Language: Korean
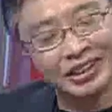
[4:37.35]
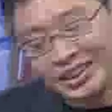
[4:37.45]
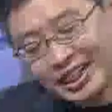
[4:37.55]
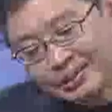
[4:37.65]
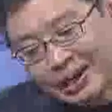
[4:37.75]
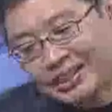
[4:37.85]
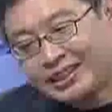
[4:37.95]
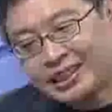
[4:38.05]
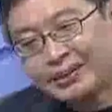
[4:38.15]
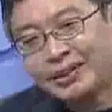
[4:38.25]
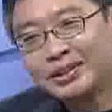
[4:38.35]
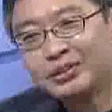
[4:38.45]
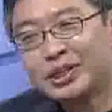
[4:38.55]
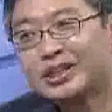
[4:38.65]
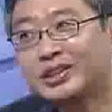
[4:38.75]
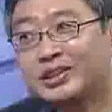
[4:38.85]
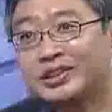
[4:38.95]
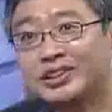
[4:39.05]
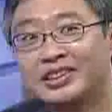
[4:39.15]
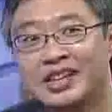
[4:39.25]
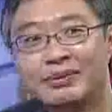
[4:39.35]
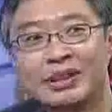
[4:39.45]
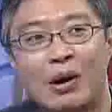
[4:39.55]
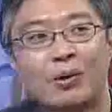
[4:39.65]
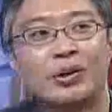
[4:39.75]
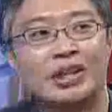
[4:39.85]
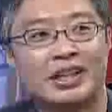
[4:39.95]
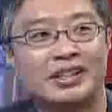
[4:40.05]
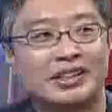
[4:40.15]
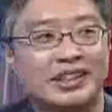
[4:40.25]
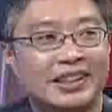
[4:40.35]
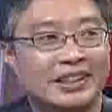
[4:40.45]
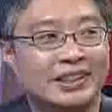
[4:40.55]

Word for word: 우리 시간이 많이 지나면은 수다스러운 사람들이 나올 거라 생각했는데